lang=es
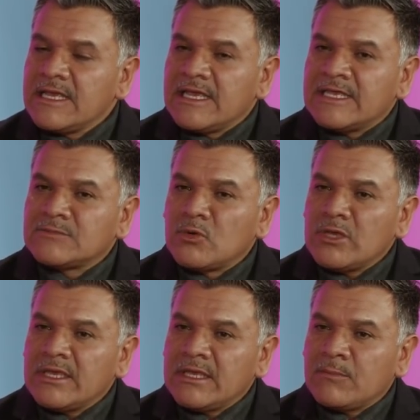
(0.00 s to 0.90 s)
es
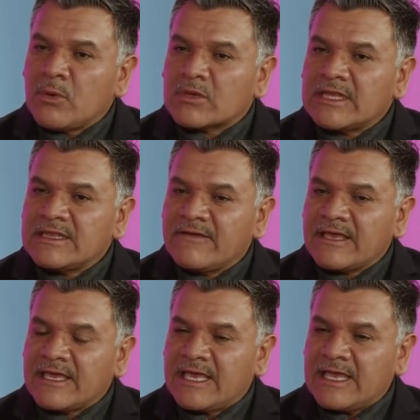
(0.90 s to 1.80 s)
muy
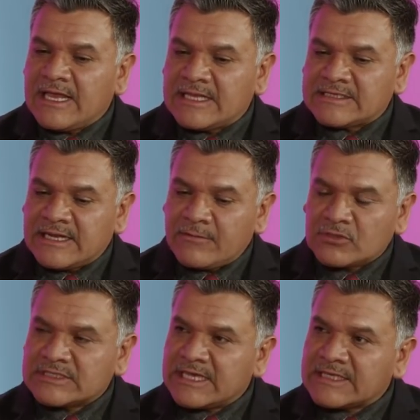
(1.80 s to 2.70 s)
importante que el cerebro
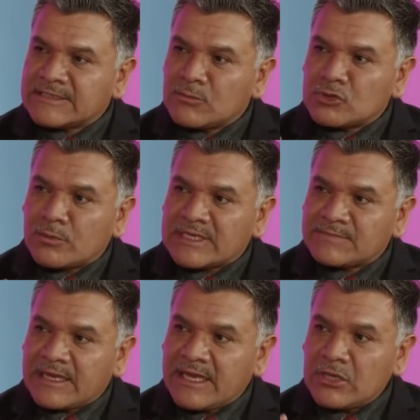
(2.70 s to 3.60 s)
se hace mucho más
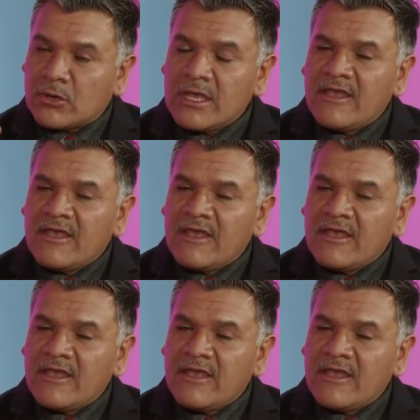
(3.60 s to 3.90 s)
pequeño.